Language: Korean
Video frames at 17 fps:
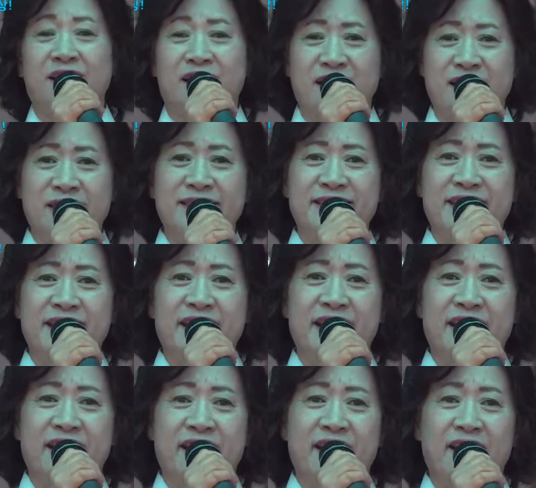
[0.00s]
이제
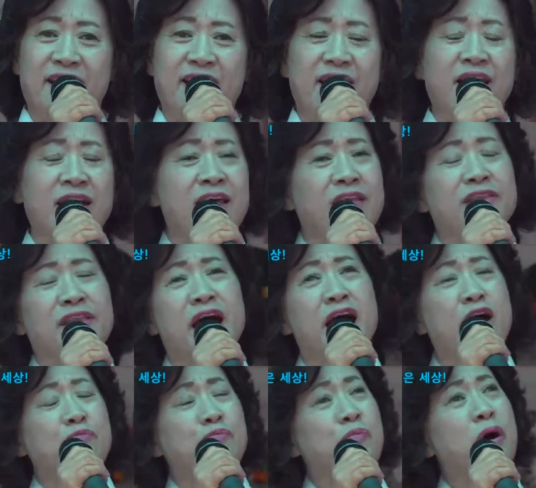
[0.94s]

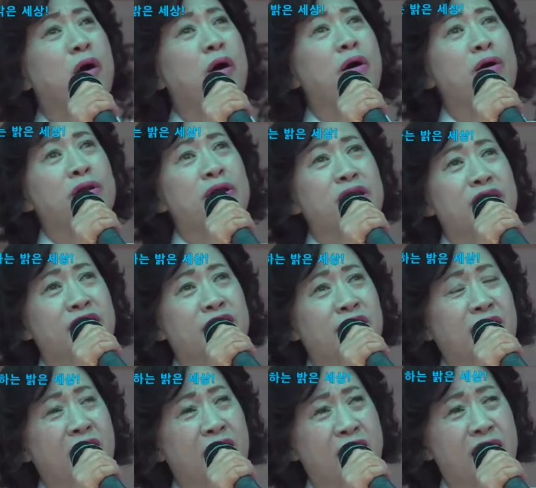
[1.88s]
나 멀리
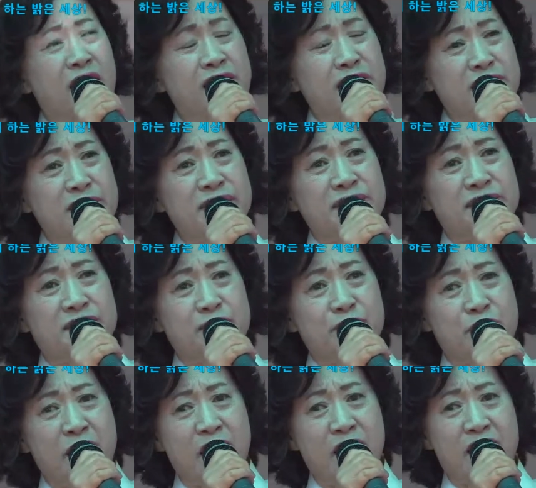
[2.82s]
가
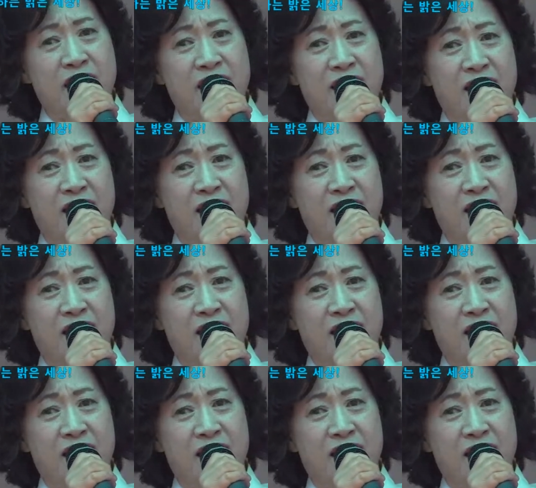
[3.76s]
있으마.